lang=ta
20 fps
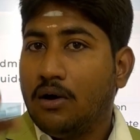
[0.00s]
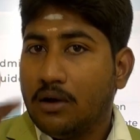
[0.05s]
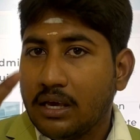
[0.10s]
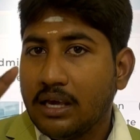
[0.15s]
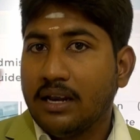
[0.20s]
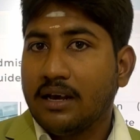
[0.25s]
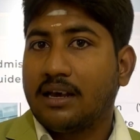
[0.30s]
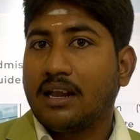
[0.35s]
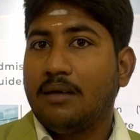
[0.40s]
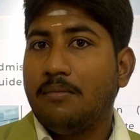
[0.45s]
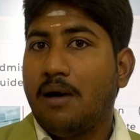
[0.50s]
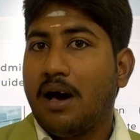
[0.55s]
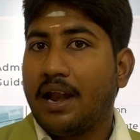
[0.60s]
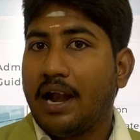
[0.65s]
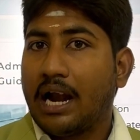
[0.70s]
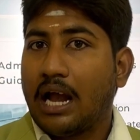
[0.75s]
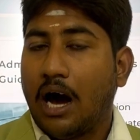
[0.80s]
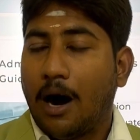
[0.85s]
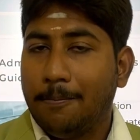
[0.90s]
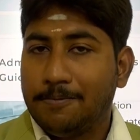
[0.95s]
இருக்கிற
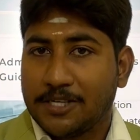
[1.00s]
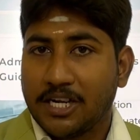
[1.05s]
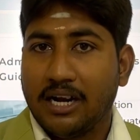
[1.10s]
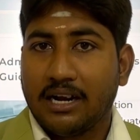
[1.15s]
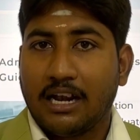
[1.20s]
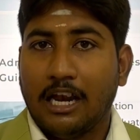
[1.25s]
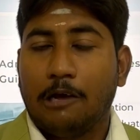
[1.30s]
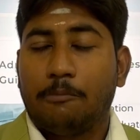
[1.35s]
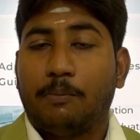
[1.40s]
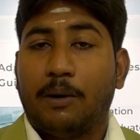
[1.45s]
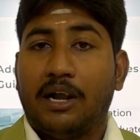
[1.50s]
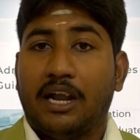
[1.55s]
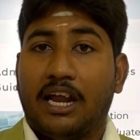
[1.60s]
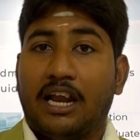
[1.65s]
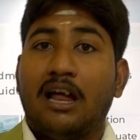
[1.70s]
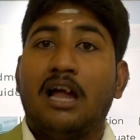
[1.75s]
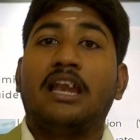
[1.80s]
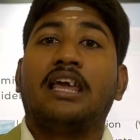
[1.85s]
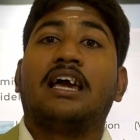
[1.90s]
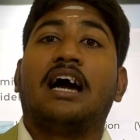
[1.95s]
மாதிரியான ஆப்ஷனை கிளிக்
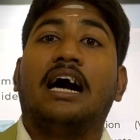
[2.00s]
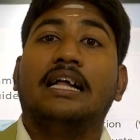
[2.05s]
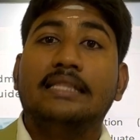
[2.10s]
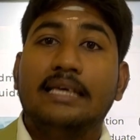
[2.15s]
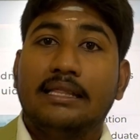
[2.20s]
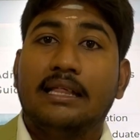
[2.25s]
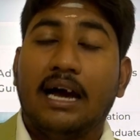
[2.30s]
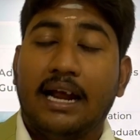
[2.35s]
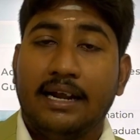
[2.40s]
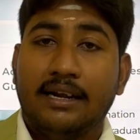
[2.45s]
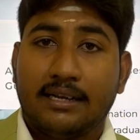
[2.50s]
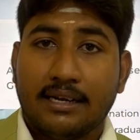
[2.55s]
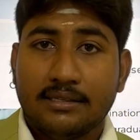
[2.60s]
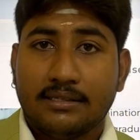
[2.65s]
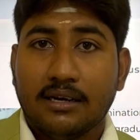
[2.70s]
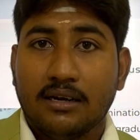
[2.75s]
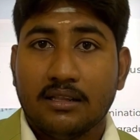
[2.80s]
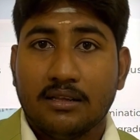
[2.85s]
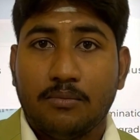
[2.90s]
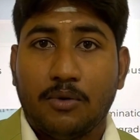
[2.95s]
பண்ணிட்டீங்கன்னா நீங்கள் அதுதான் என்ட்ரன்ஸ்
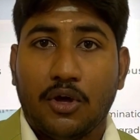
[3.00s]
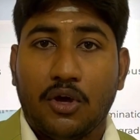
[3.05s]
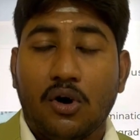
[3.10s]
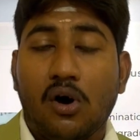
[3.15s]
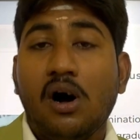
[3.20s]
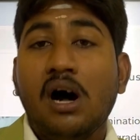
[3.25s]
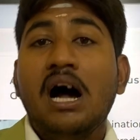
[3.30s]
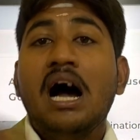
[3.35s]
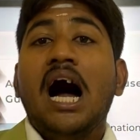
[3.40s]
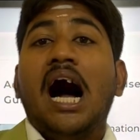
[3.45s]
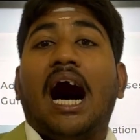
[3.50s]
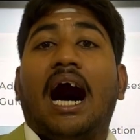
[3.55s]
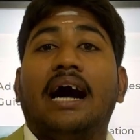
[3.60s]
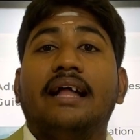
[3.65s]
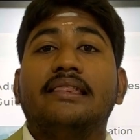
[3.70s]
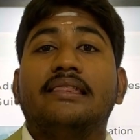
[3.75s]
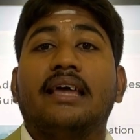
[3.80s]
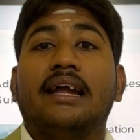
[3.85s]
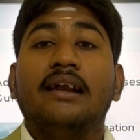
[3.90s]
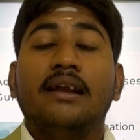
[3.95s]
எழுத முடியும்
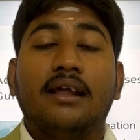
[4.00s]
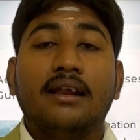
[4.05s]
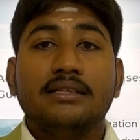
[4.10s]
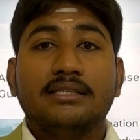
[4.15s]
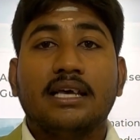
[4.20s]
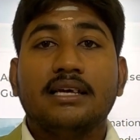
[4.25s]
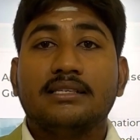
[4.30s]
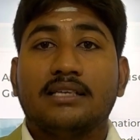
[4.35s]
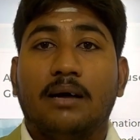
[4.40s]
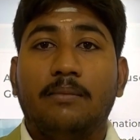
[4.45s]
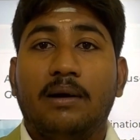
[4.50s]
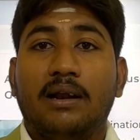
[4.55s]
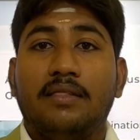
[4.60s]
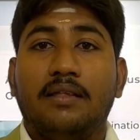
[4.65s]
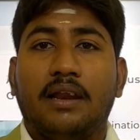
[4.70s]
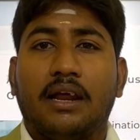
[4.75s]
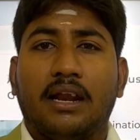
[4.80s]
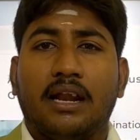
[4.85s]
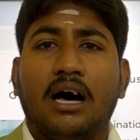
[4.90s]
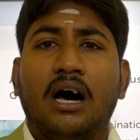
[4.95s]
அந்த என்ட்ரன்ஸ் எக்ஸாம்
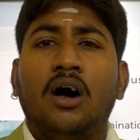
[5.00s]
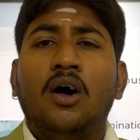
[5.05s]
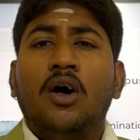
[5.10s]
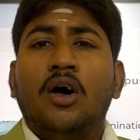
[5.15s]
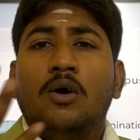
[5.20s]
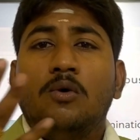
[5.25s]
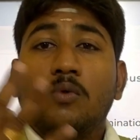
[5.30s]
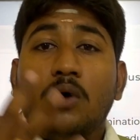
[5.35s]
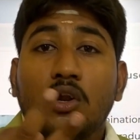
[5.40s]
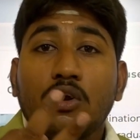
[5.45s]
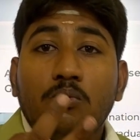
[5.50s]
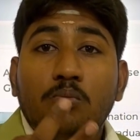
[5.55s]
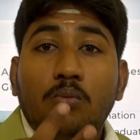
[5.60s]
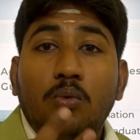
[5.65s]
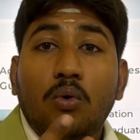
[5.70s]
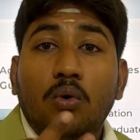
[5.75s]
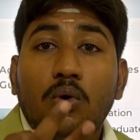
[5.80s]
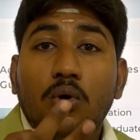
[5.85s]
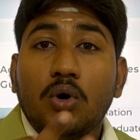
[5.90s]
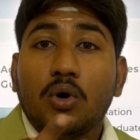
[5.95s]
எழுதுனீங்கன்னா வெறும்
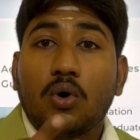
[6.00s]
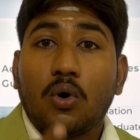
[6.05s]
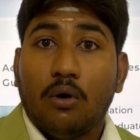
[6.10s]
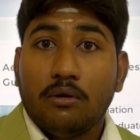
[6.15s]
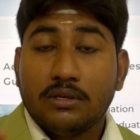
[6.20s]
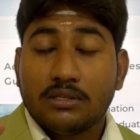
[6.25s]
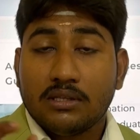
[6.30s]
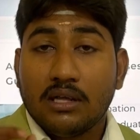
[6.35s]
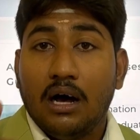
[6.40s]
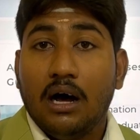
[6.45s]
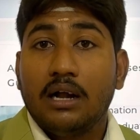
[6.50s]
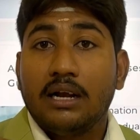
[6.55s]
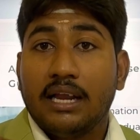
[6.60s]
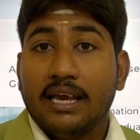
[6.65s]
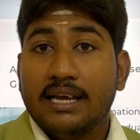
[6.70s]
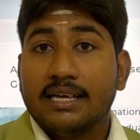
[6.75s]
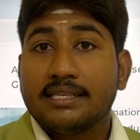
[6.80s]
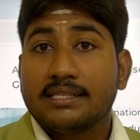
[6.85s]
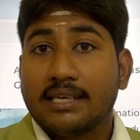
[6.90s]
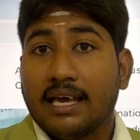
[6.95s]
மூணு கோர்ஸ் தான்
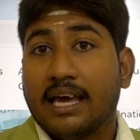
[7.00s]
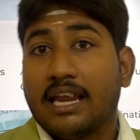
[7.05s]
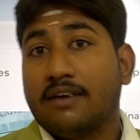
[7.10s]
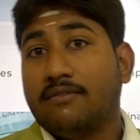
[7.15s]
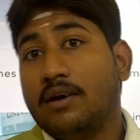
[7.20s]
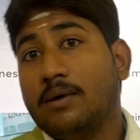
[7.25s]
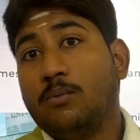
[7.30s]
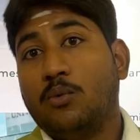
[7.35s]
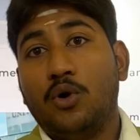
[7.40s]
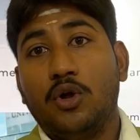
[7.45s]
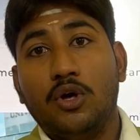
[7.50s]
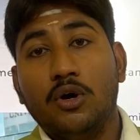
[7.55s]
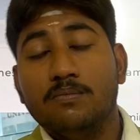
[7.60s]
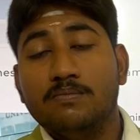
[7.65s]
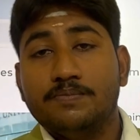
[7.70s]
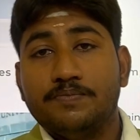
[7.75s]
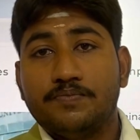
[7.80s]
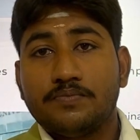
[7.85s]
நீங்கள் சேரவே முடியும்